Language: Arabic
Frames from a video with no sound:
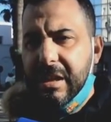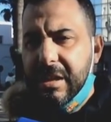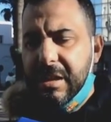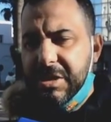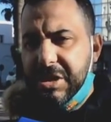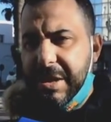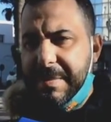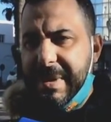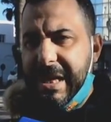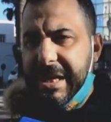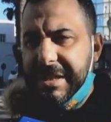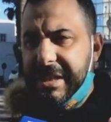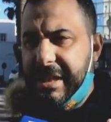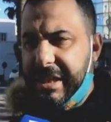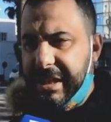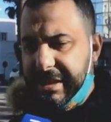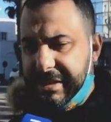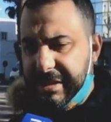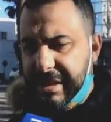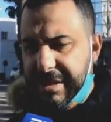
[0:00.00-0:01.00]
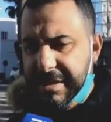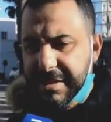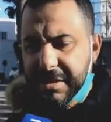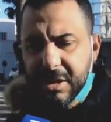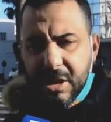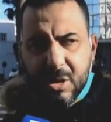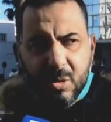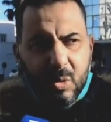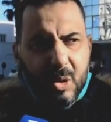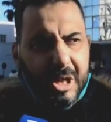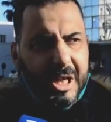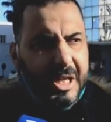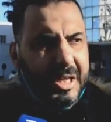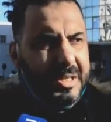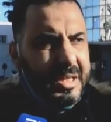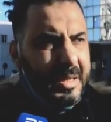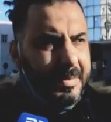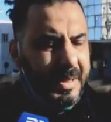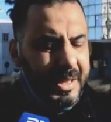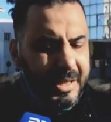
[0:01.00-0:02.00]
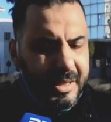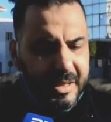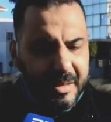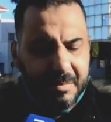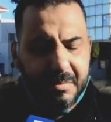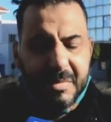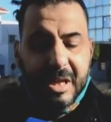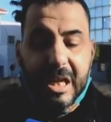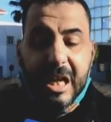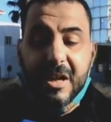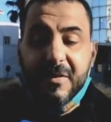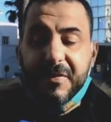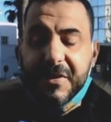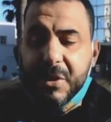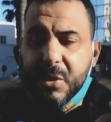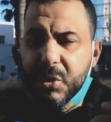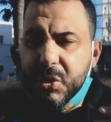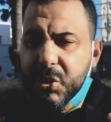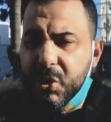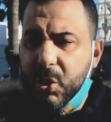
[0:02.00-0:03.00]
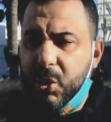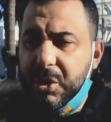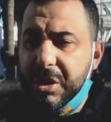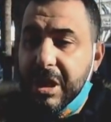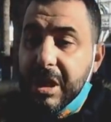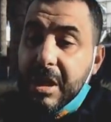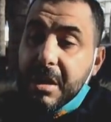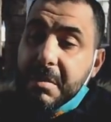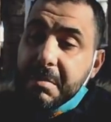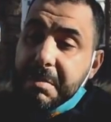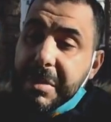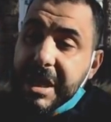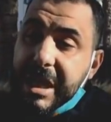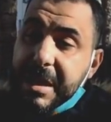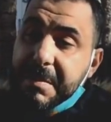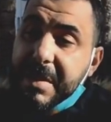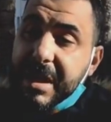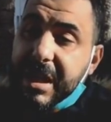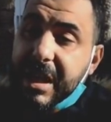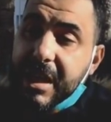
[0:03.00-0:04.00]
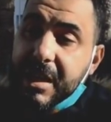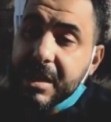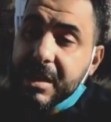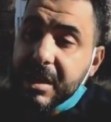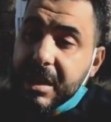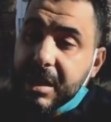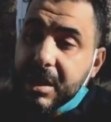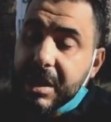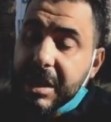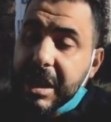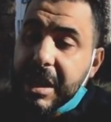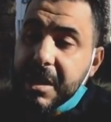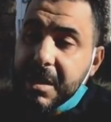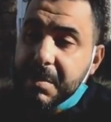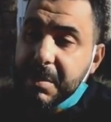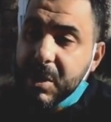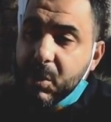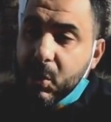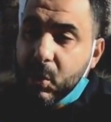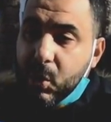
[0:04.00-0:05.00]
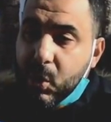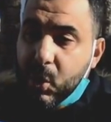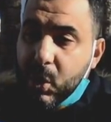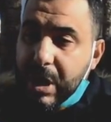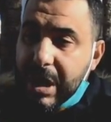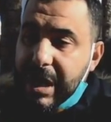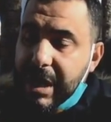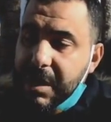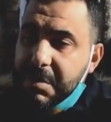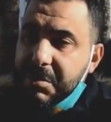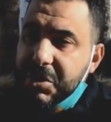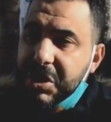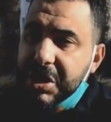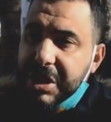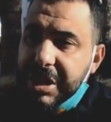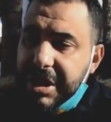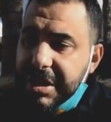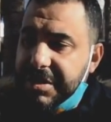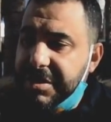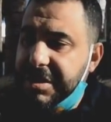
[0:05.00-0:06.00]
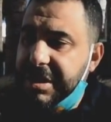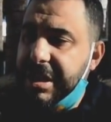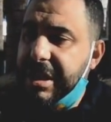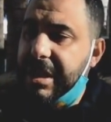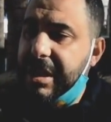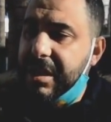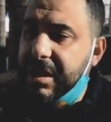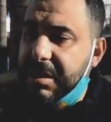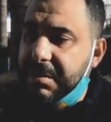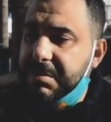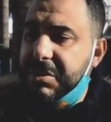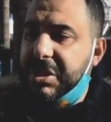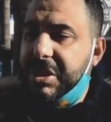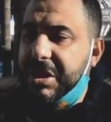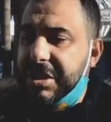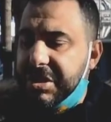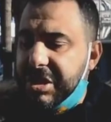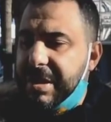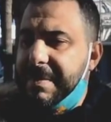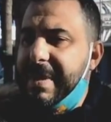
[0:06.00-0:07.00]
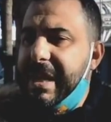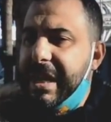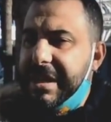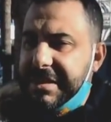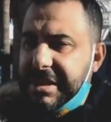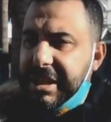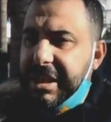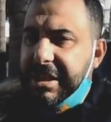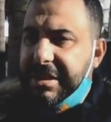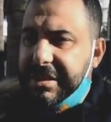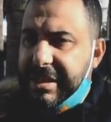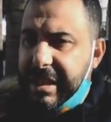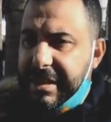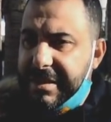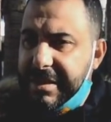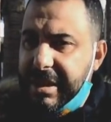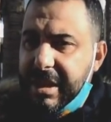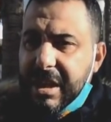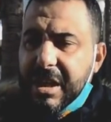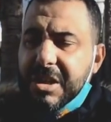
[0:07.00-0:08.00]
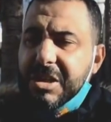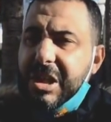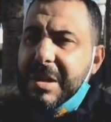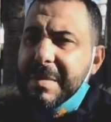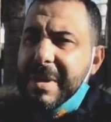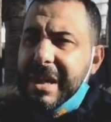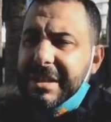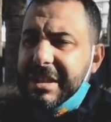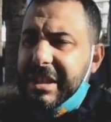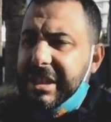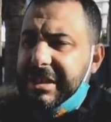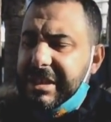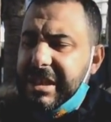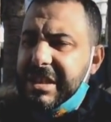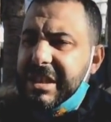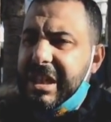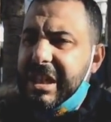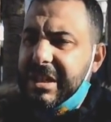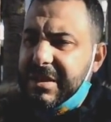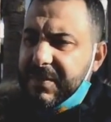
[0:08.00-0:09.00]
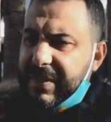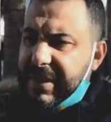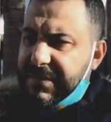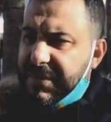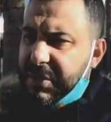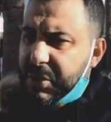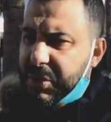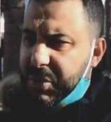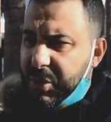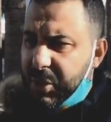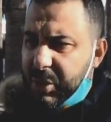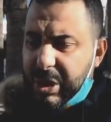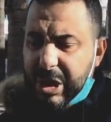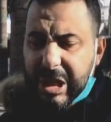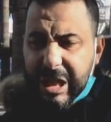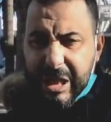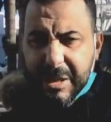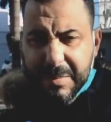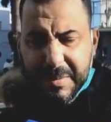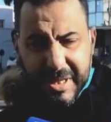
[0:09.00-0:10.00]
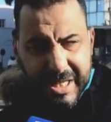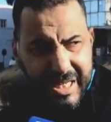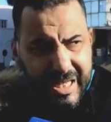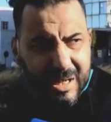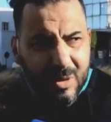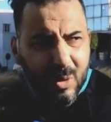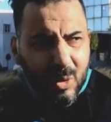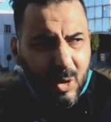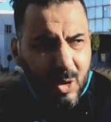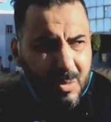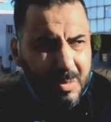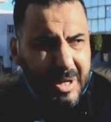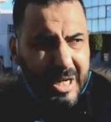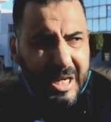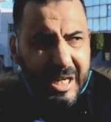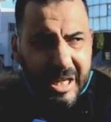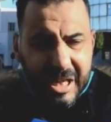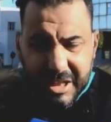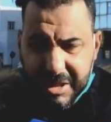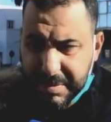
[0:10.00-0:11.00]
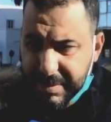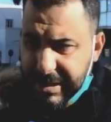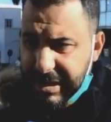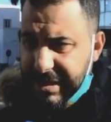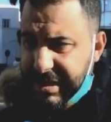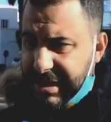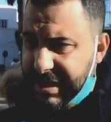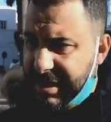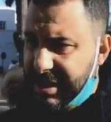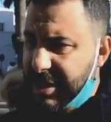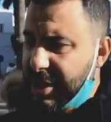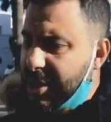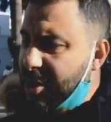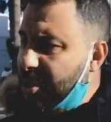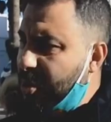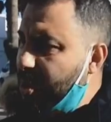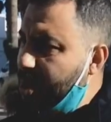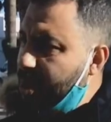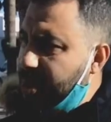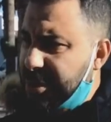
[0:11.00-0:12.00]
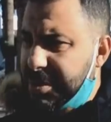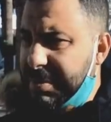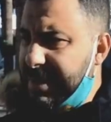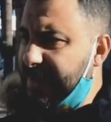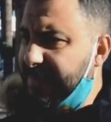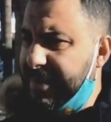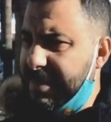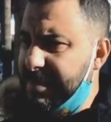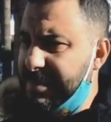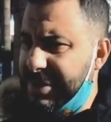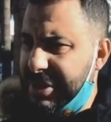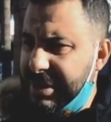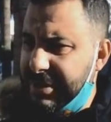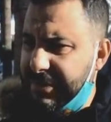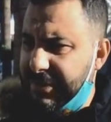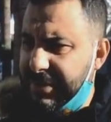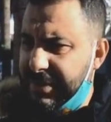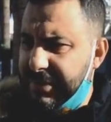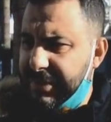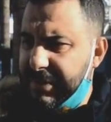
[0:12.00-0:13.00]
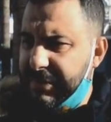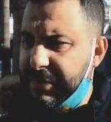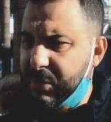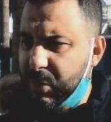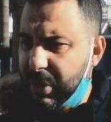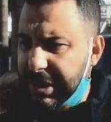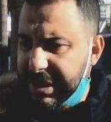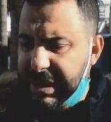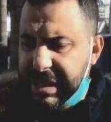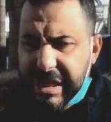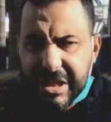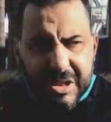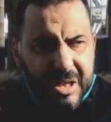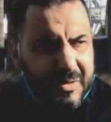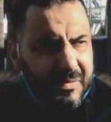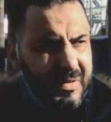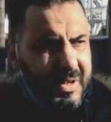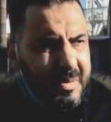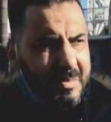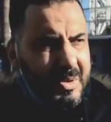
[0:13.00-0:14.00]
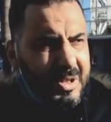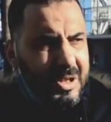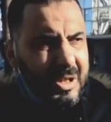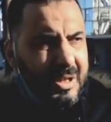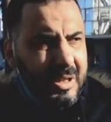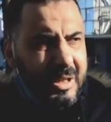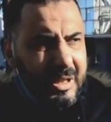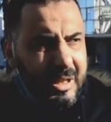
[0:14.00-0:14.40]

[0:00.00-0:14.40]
الجماعه ديالي حدادا ولينا تابعين من 2009 بينما كيرميو الكره للمجلس ديال مجلس جماعه احدادا جماعه احدادا كانت في 2009 البناء والعمران اللي تبنى هنايا كله تبنى في, المج... في, في الوقت اللي جات فيه مج...